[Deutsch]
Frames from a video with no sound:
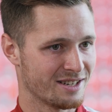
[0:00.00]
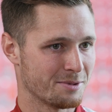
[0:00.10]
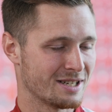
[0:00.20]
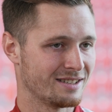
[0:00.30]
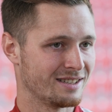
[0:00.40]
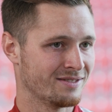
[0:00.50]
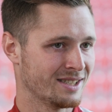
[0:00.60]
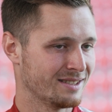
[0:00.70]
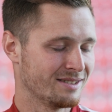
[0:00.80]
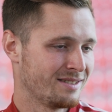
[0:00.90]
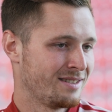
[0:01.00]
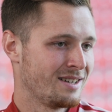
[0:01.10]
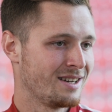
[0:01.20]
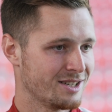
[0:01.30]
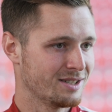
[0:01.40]
aber irgendwann
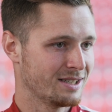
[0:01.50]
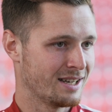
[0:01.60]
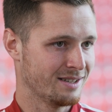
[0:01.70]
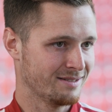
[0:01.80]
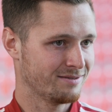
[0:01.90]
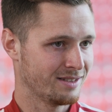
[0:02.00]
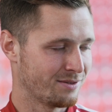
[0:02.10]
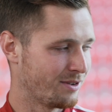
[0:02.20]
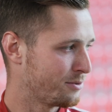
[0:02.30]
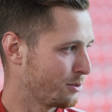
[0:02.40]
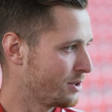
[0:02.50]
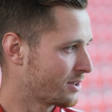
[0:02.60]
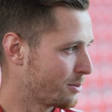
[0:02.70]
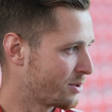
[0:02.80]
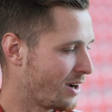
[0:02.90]
das war früh,
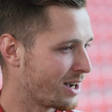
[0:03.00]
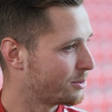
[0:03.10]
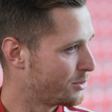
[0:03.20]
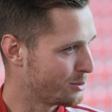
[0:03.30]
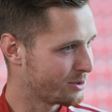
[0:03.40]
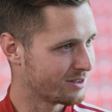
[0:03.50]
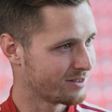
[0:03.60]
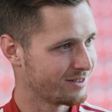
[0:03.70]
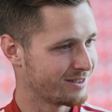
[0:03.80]
das glaube ich war achte Minute.